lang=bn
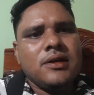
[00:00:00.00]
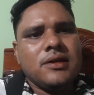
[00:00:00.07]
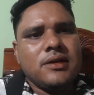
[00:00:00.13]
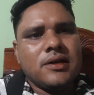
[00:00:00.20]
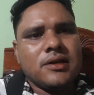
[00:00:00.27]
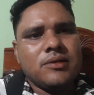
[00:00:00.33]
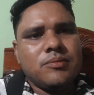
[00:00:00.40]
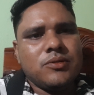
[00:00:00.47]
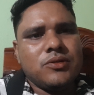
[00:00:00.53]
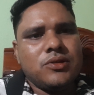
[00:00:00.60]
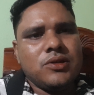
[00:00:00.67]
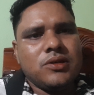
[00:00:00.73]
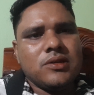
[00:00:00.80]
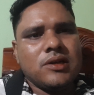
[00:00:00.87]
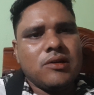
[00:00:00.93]
নাকের
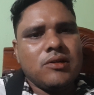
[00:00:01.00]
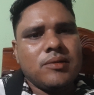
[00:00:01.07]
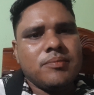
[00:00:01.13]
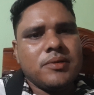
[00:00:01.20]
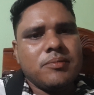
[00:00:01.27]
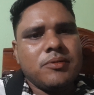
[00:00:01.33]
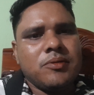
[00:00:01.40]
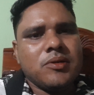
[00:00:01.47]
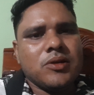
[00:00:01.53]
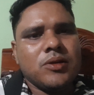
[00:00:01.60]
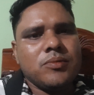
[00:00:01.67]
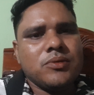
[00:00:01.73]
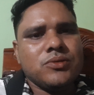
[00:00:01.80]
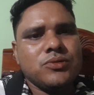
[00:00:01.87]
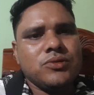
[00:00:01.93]
মধ্যে তাহলে আপনারা ব্যবহার
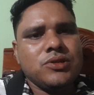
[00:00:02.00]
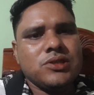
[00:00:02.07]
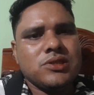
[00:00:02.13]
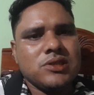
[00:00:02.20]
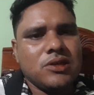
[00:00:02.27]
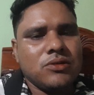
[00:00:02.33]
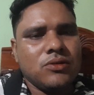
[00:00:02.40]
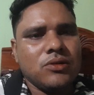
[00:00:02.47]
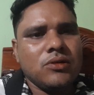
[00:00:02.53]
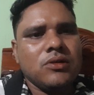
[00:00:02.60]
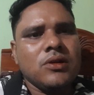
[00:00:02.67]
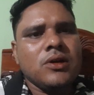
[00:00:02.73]
করবেন শুধু হিস্টানল